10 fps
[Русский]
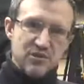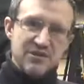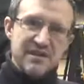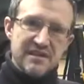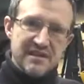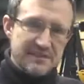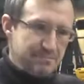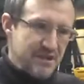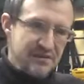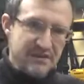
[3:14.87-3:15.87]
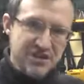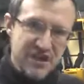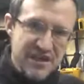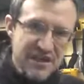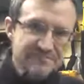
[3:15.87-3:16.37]
кто делает первые
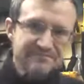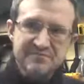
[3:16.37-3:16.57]
шаги,